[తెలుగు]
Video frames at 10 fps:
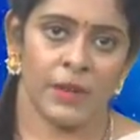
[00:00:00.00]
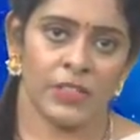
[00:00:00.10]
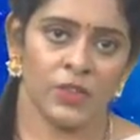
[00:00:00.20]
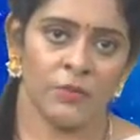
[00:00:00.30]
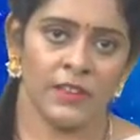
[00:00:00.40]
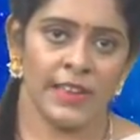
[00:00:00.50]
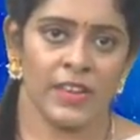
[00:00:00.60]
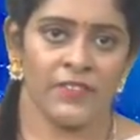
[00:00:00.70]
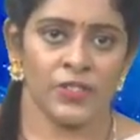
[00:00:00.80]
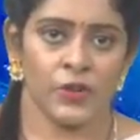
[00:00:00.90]
పంతొమ్మిది వందల
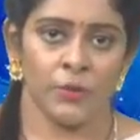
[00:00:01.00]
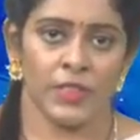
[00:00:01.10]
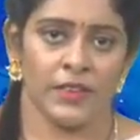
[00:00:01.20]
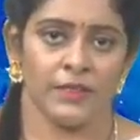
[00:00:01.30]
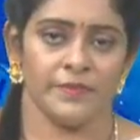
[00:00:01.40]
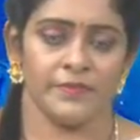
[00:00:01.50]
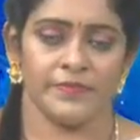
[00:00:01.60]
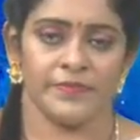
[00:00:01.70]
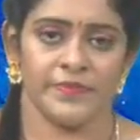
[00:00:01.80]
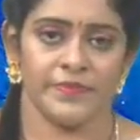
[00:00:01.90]
ఎనభై తొమ్మిది
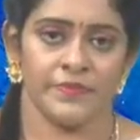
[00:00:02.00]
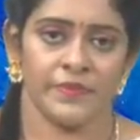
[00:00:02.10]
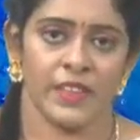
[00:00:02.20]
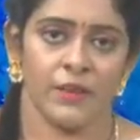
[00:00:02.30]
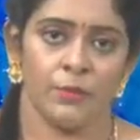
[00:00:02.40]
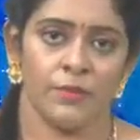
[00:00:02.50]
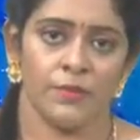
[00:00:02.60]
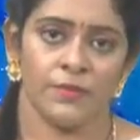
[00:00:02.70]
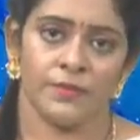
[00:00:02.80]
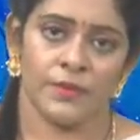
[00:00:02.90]

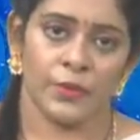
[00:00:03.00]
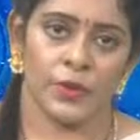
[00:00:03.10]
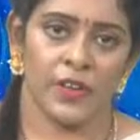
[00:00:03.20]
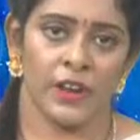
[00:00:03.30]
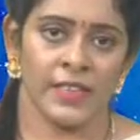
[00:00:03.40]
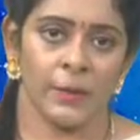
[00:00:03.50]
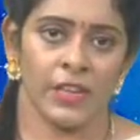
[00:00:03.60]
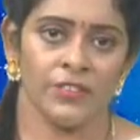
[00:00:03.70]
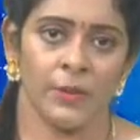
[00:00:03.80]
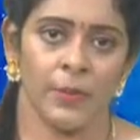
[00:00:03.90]
గురువారం గురువారం
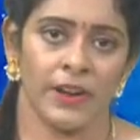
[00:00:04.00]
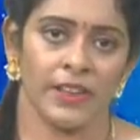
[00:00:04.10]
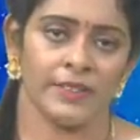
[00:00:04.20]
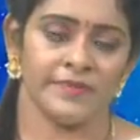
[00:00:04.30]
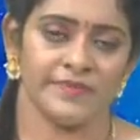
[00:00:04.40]
సమయం చెప్పండి